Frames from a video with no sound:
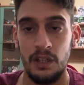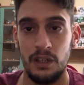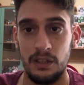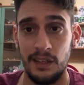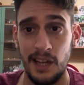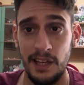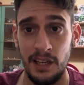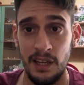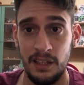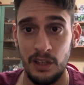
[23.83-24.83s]
con
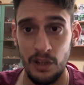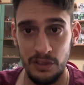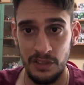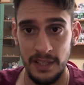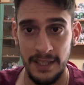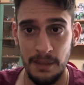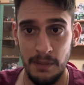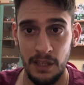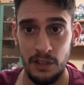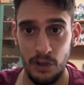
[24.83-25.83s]
Ryan Gosling e
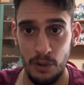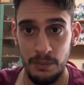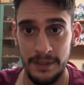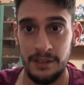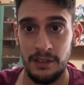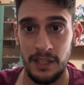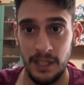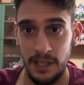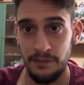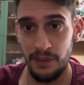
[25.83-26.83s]
Margot Robbie
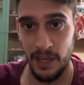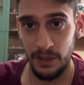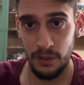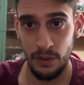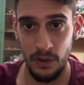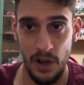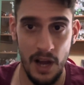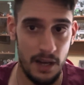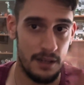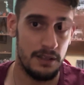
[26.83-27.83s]
che vanno
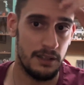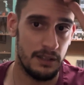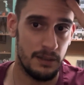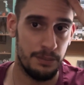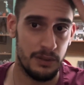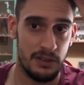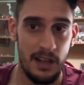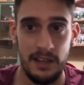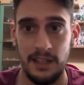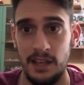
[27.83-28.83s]
a eh,
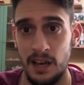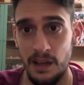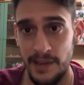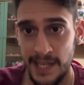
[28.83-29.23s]
portare in live